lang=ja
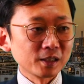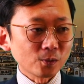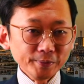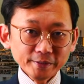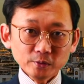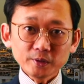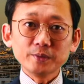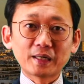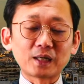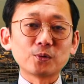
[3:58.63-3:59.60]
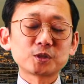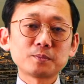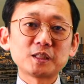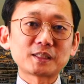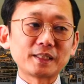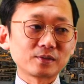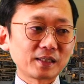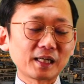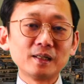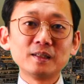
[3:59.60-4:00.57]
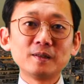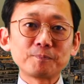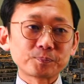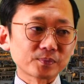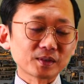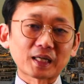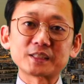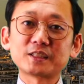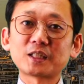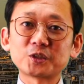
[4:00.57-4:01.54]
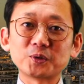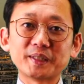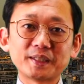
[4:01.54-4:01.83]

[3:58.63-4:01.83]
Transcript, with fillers: こんな時はおすすめしたいのがカジュアル色